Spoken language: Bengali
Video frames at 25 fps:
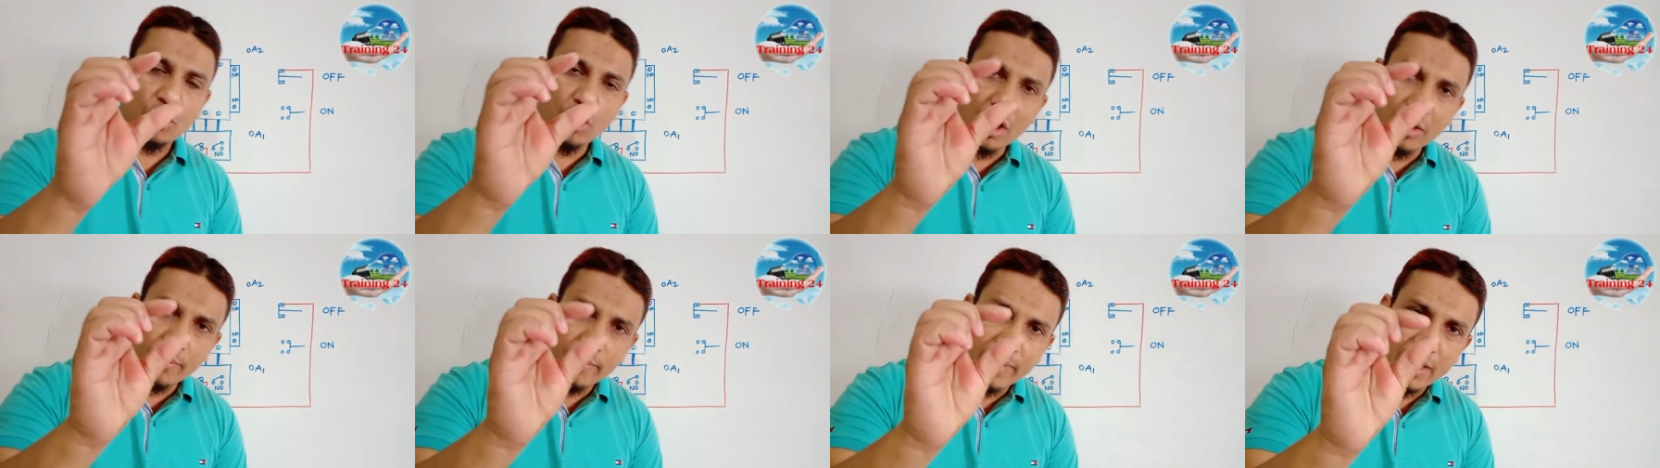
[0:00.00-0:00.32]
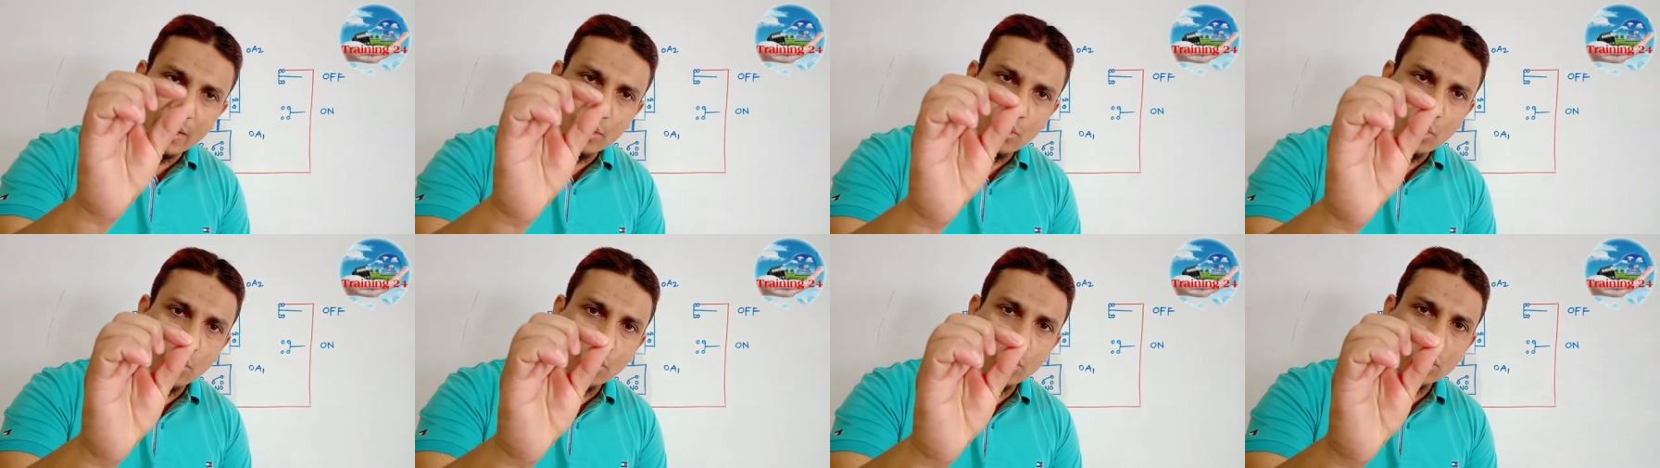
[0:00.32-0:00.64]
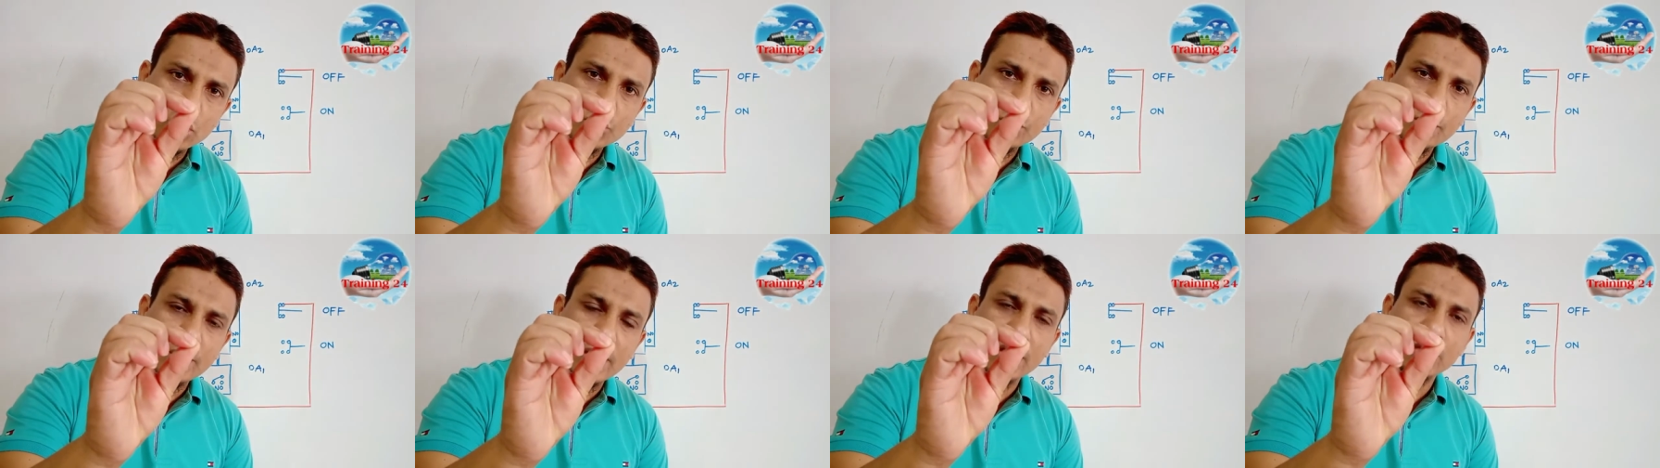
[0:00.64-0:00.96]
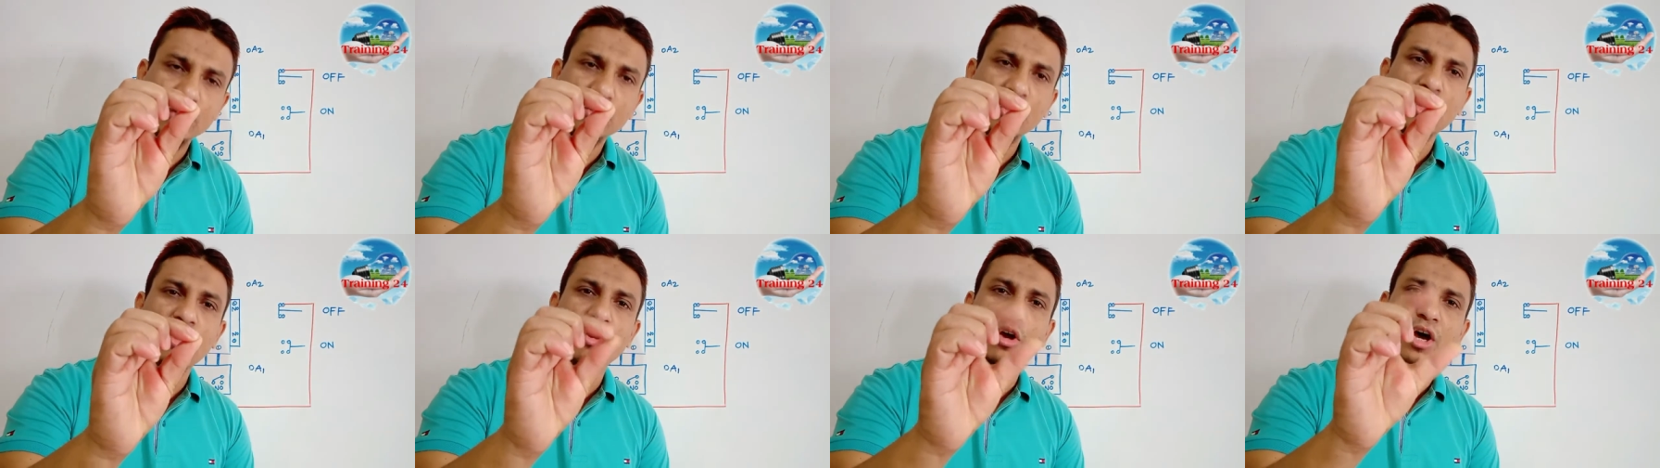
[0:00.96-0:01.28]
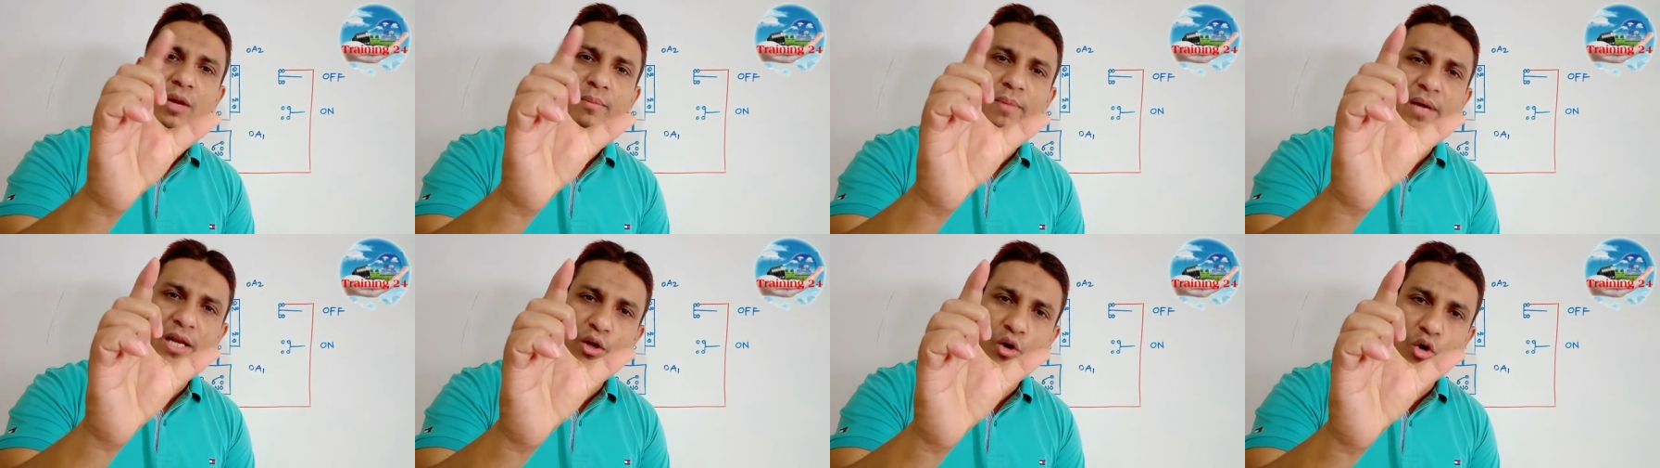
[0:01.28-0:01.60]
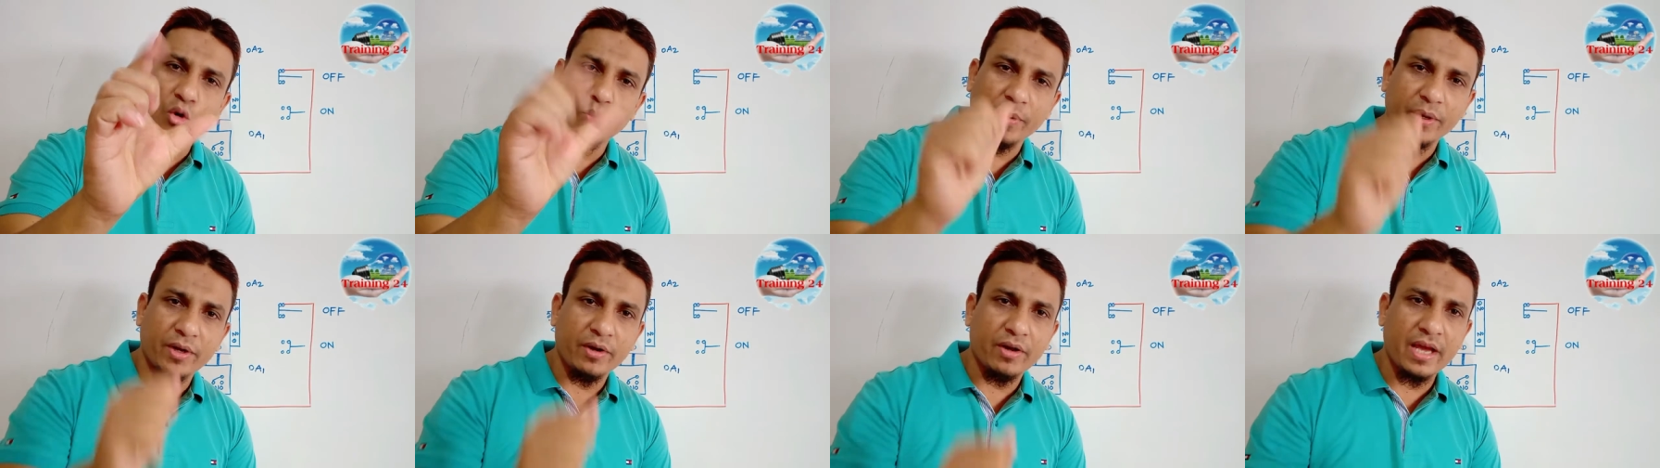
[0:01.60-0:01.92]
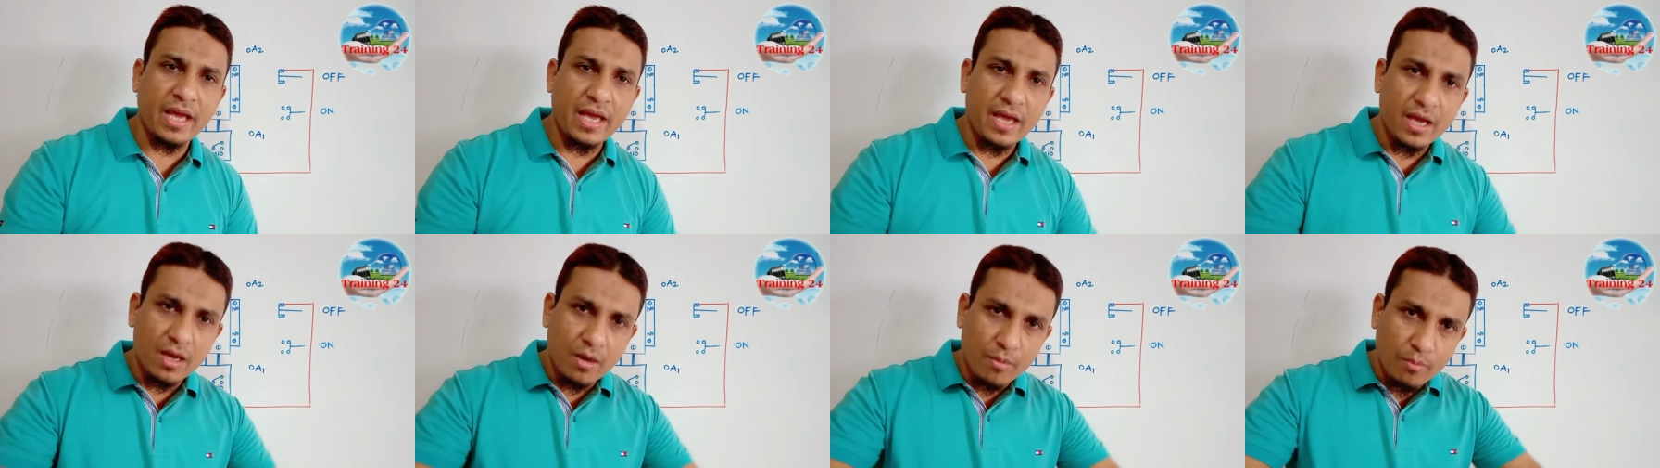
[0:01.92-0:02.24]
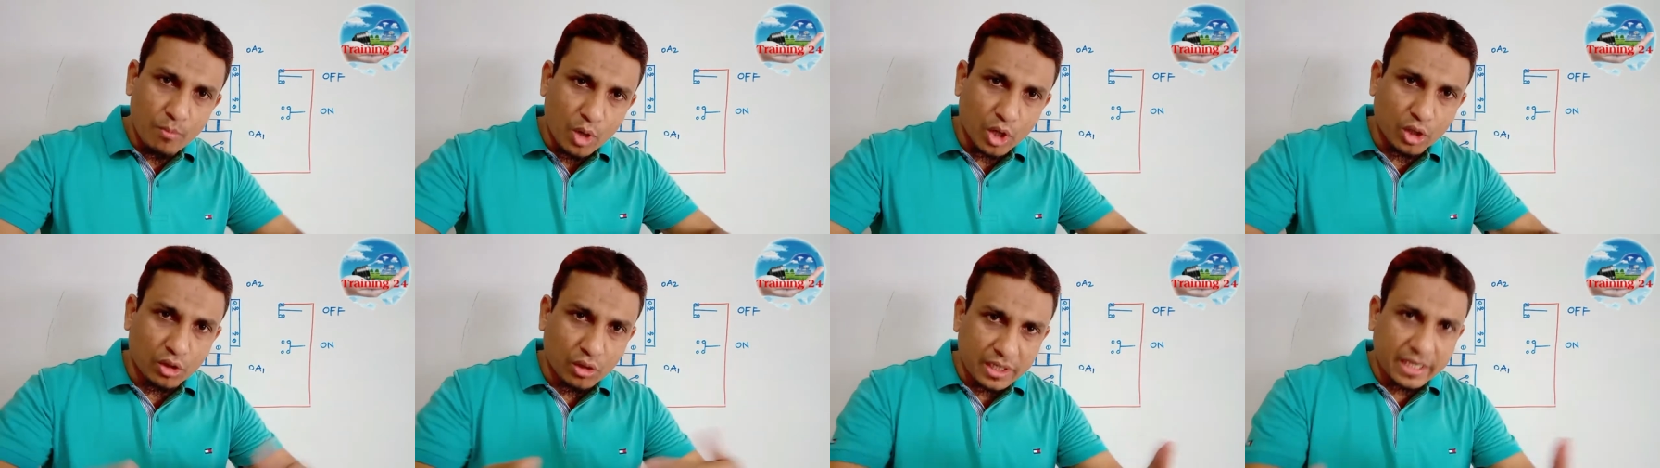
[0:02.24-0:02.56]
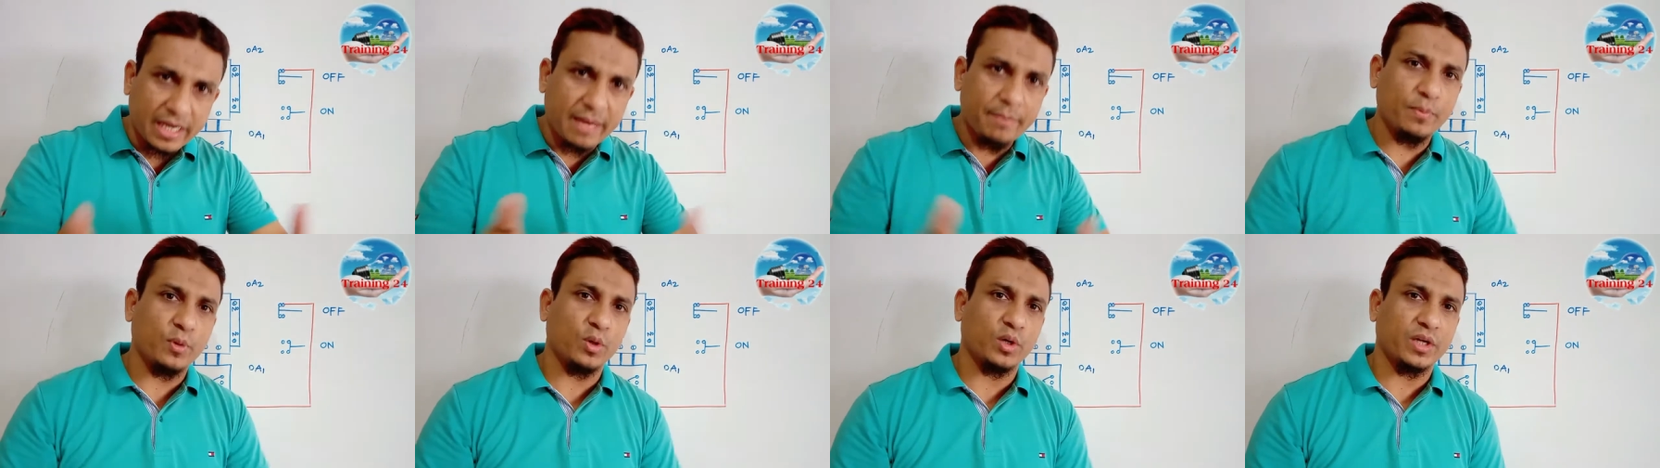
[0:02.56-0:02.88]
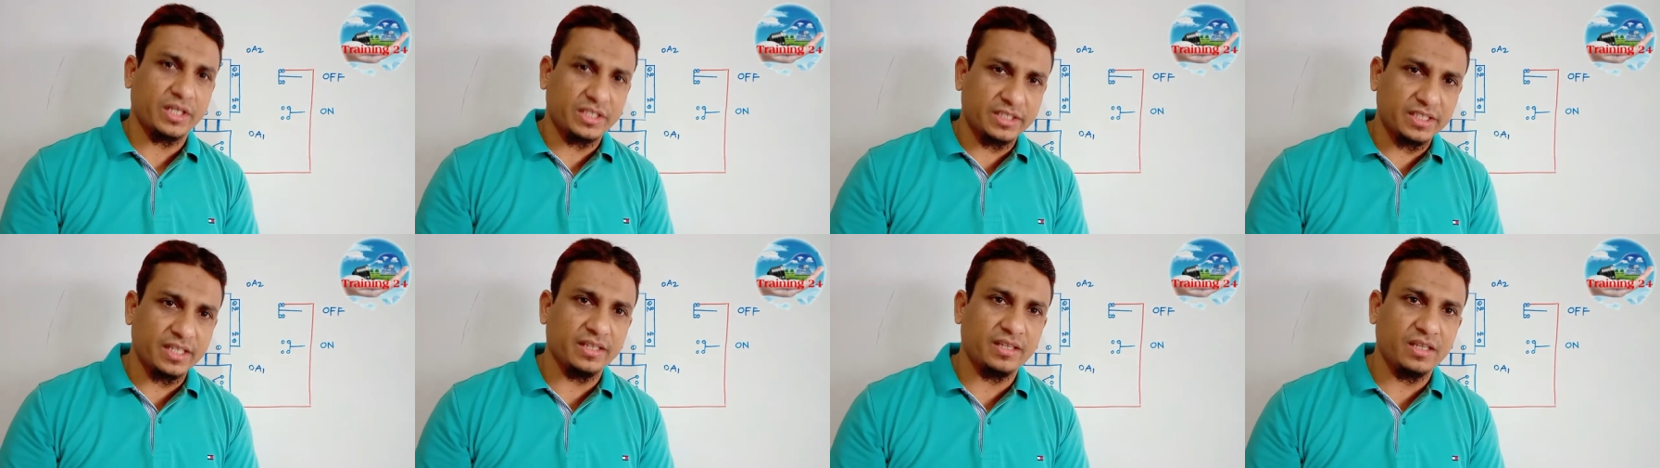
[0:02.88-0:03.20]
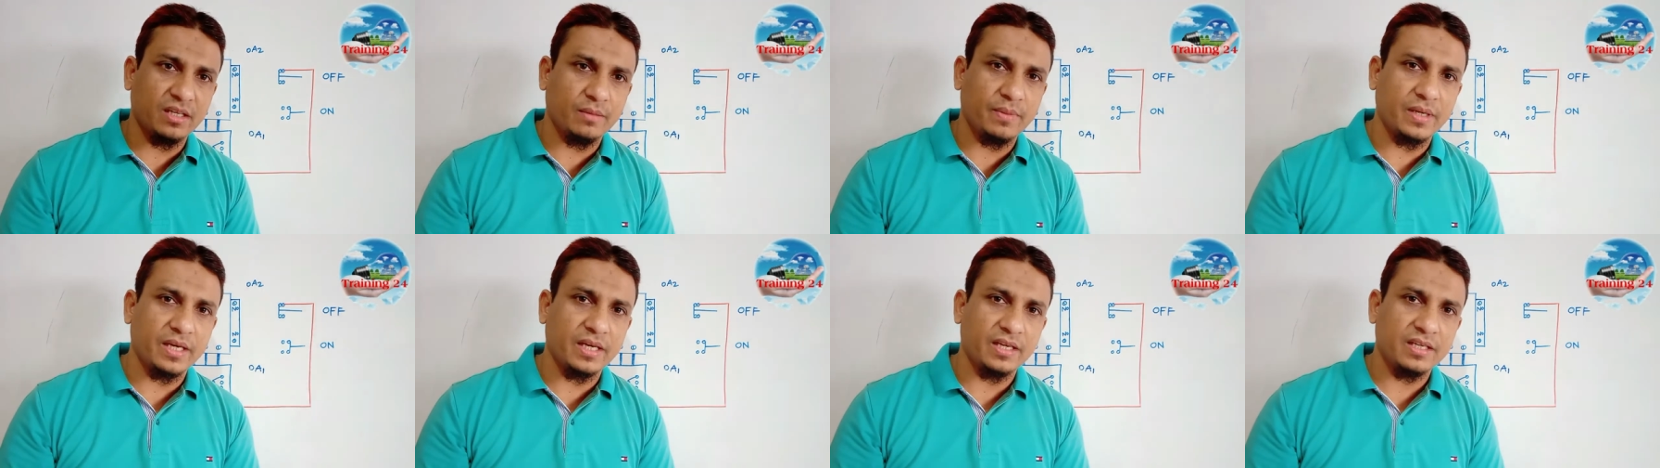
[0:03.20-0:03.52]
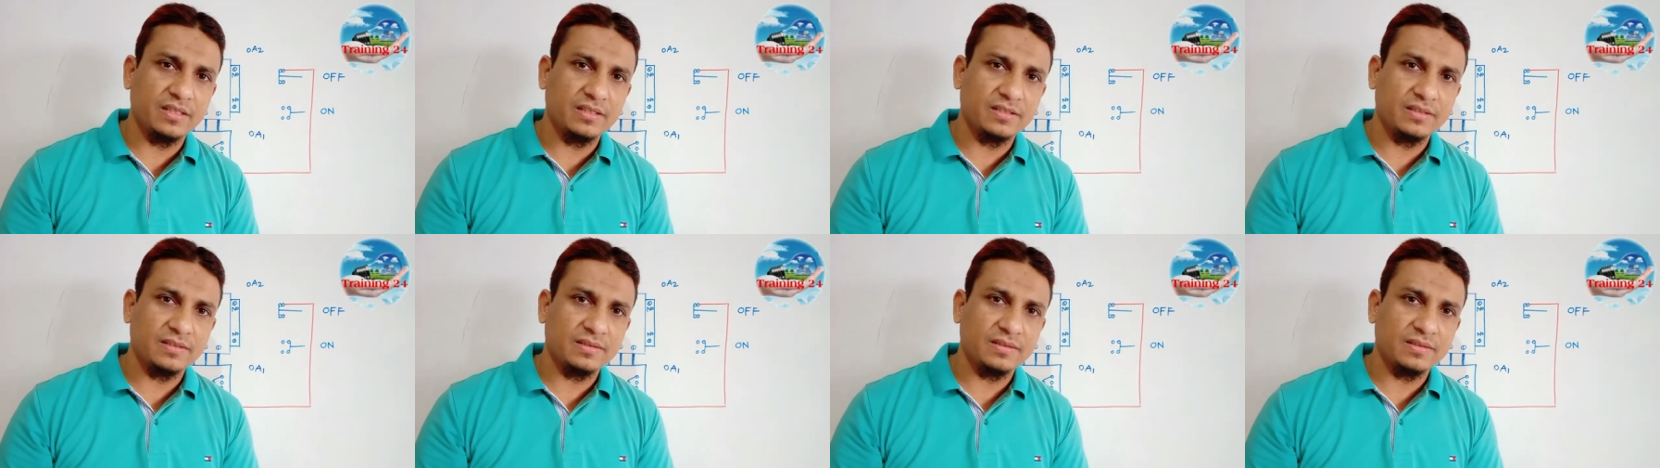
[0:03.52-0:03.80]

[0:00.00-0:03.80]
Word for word: নর্মাল কোলোস প্রান্ত নর্মালি ওপেন হয়ে মোটরকে প্রোটেকশান দিবে